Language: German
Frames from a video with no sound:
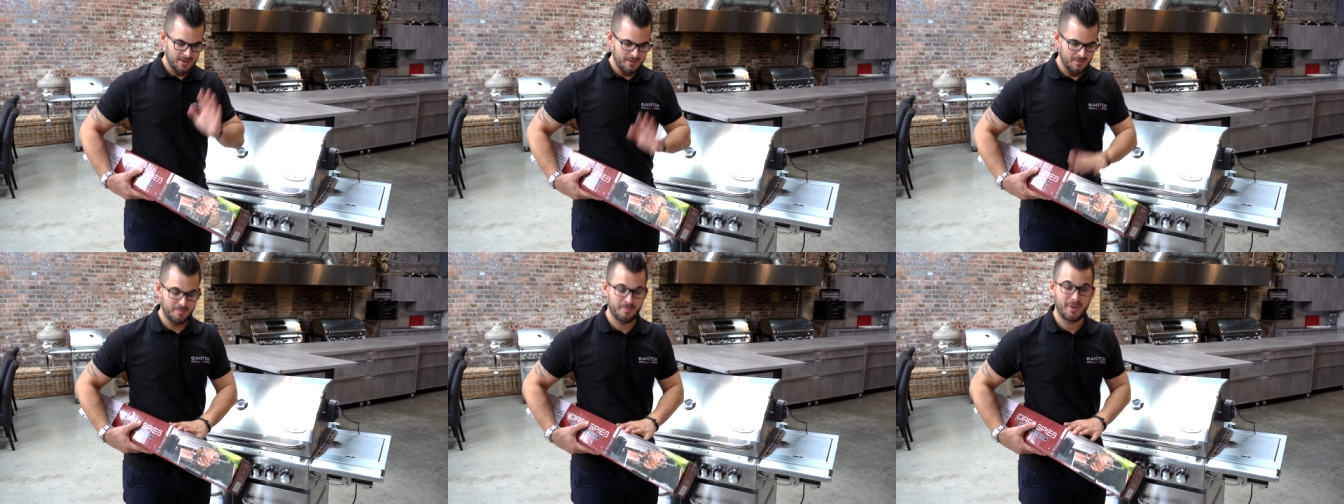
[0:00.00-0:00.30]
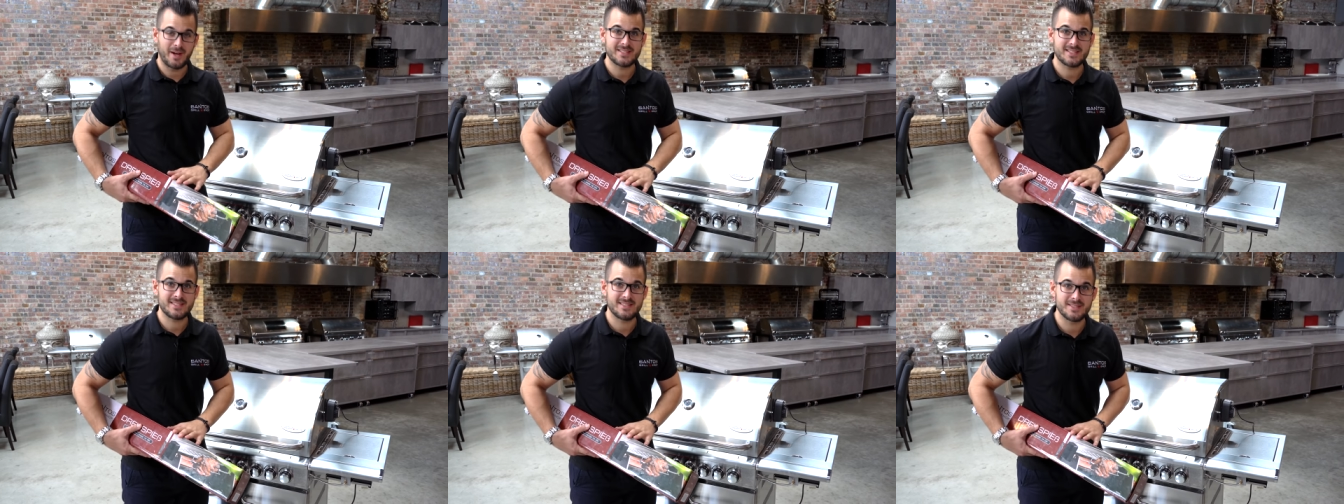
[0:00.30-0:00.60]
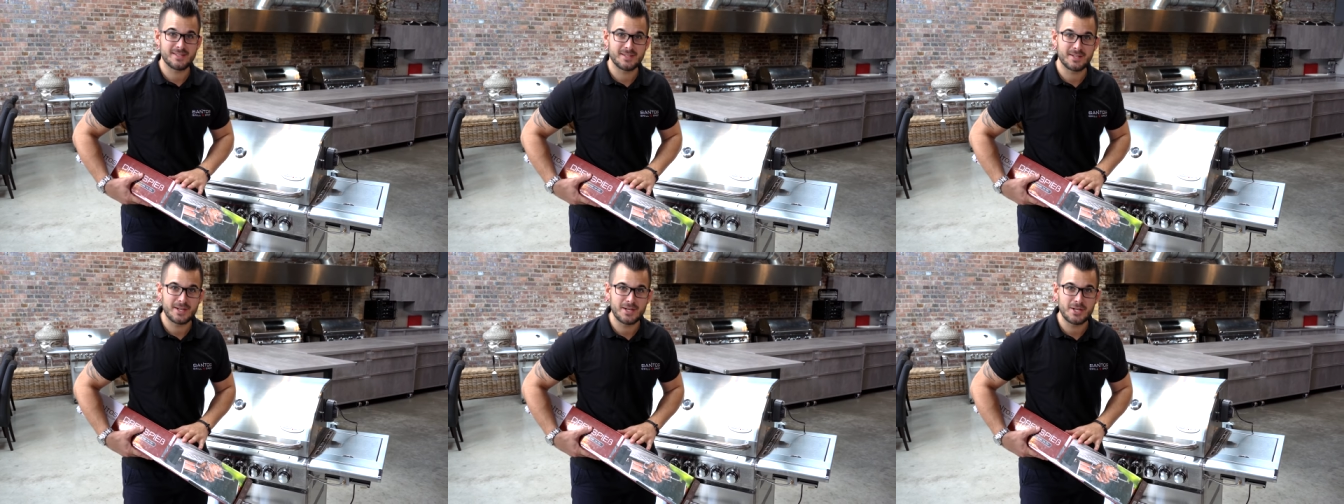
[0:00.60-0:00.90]
einen
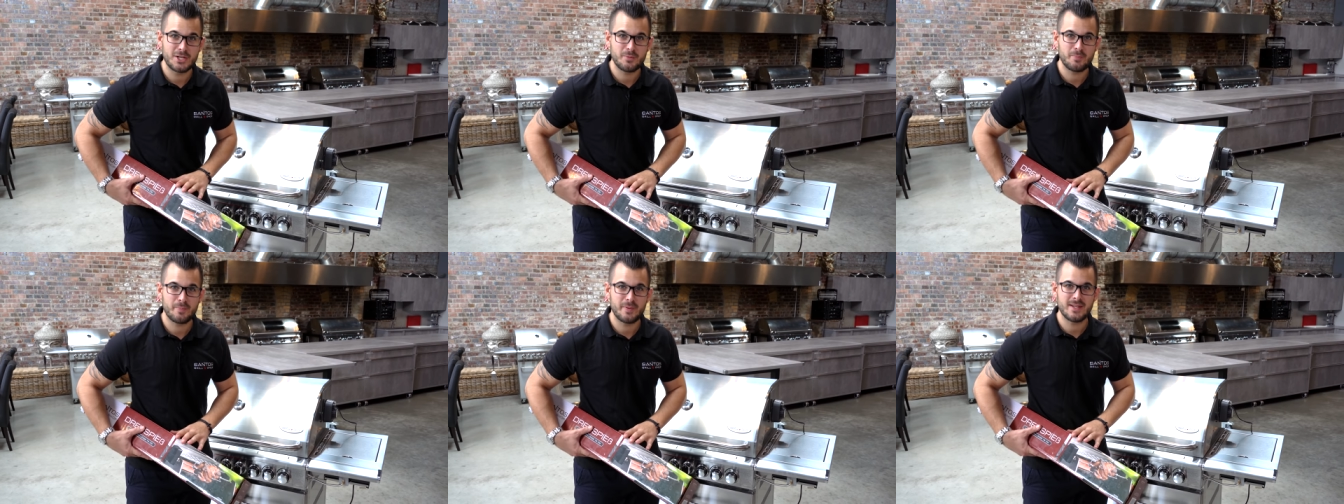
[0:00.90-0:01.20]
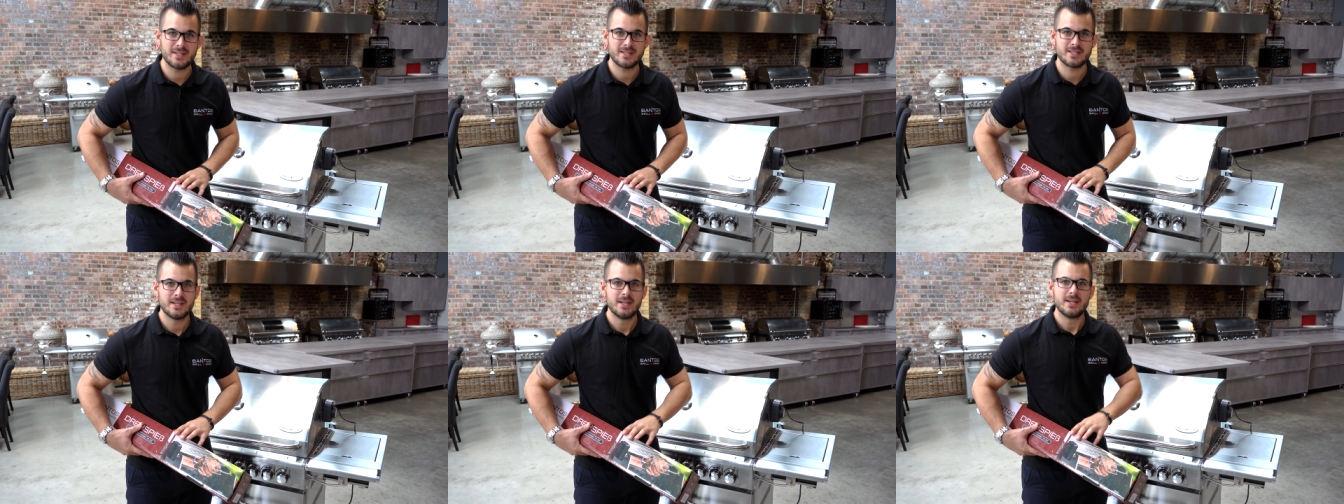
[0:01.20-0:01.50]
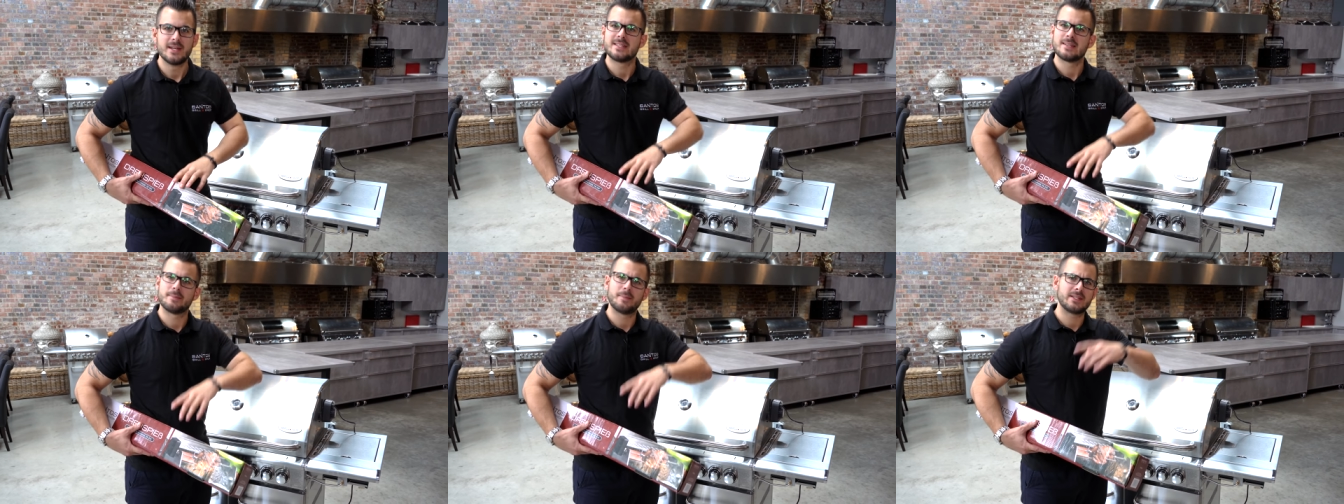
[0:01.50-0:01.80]
passenden Drehspieß,
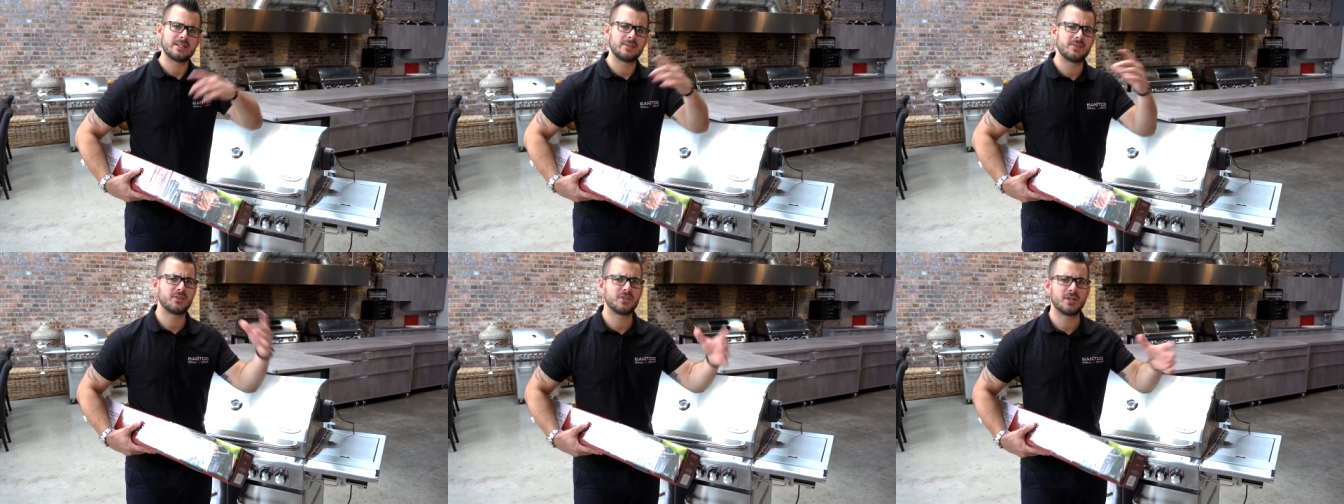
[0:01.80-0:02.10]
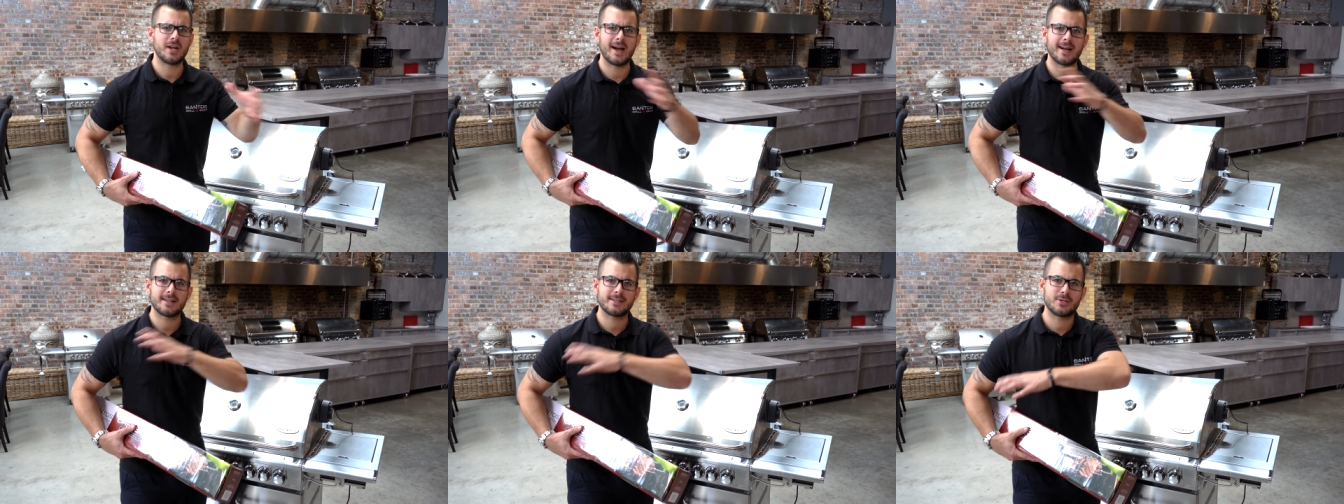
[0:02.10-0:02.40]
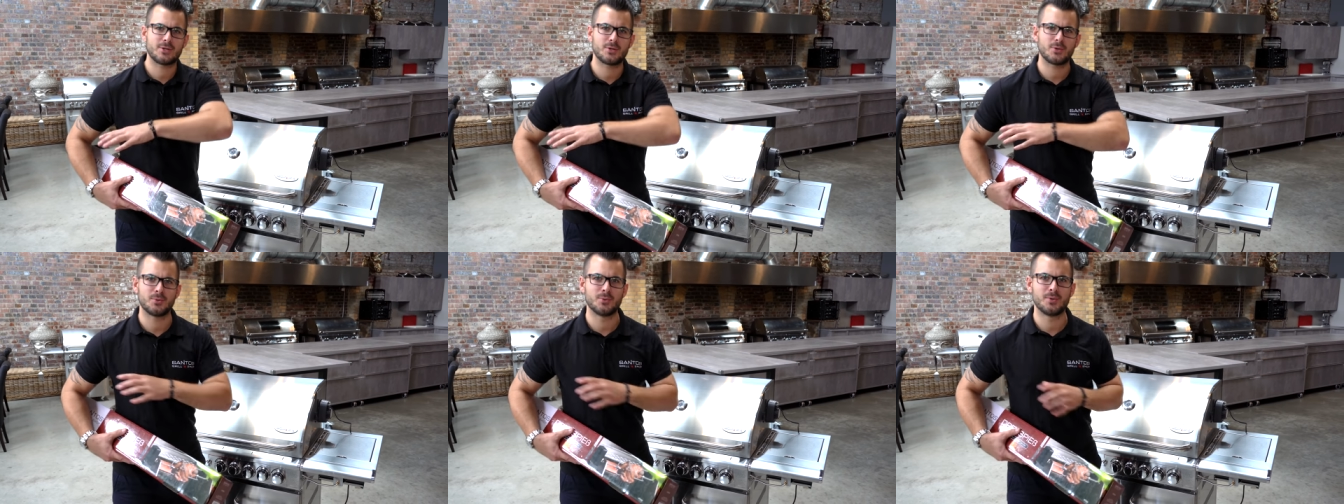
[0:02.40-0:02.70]
ich sag mal zwischen
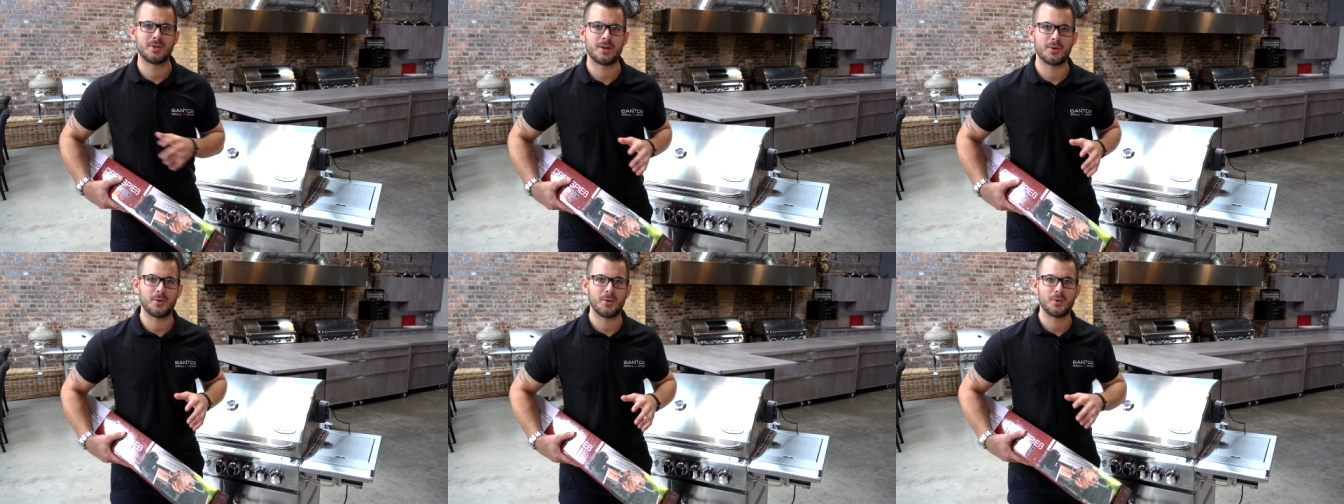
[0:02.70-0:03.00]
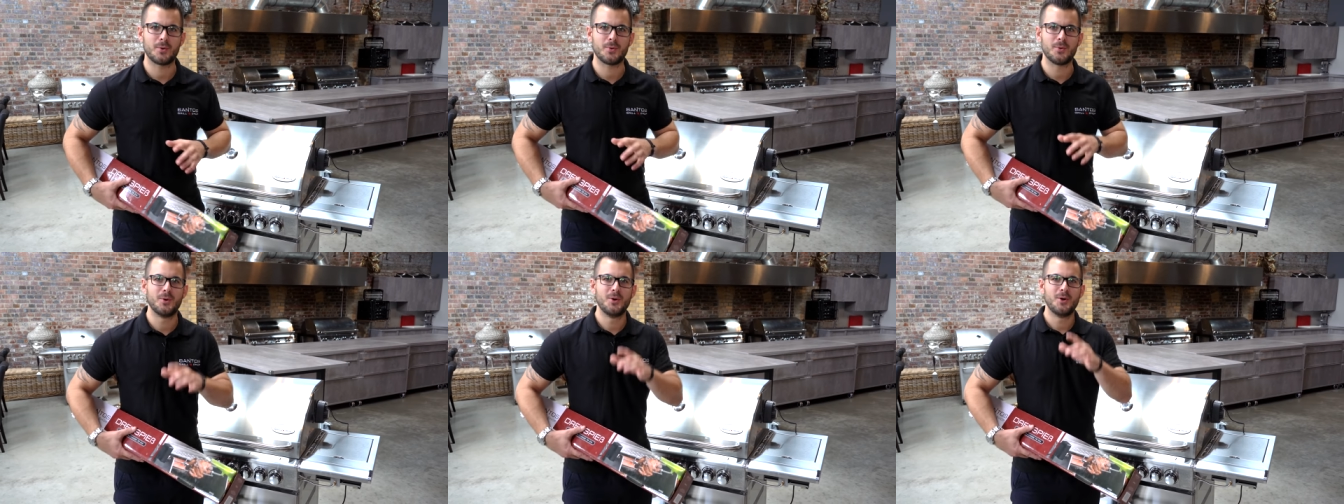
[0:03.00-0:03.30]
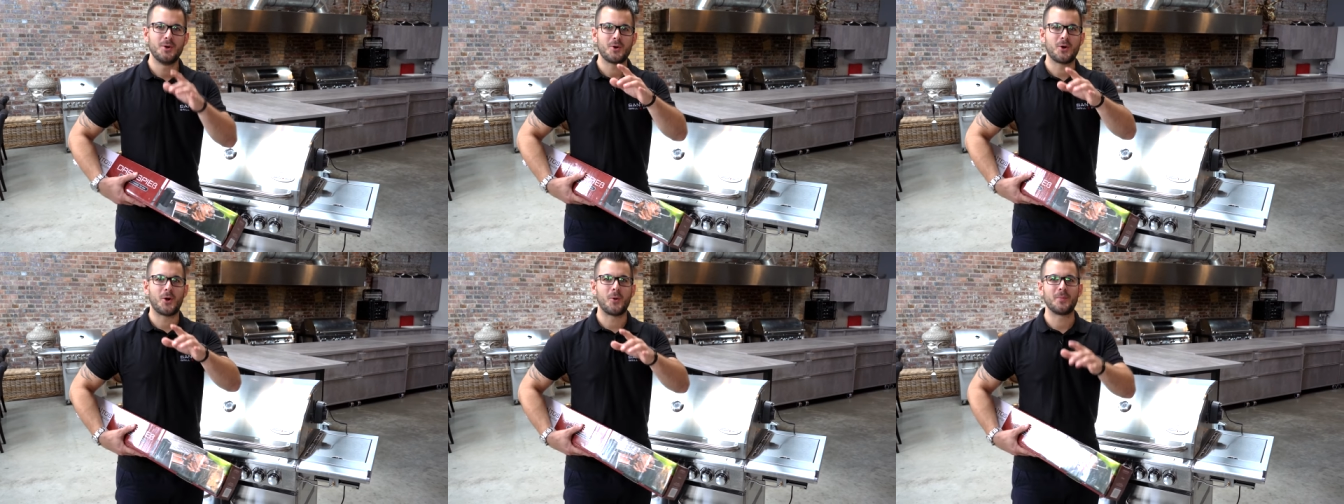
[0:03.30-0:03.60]
80 und 100 Euro,
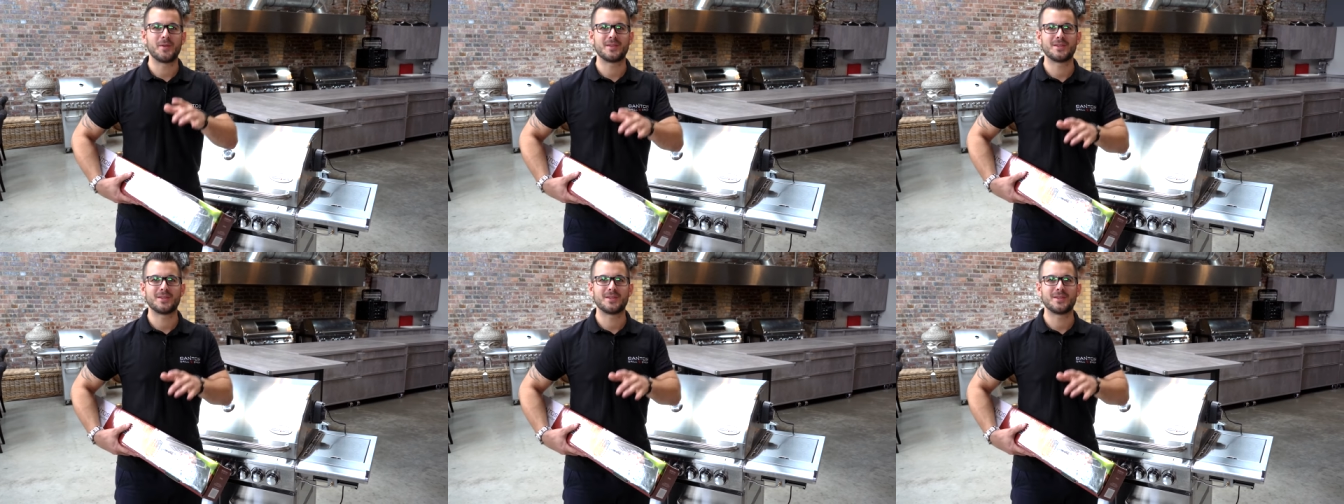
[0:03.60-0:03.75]
kommt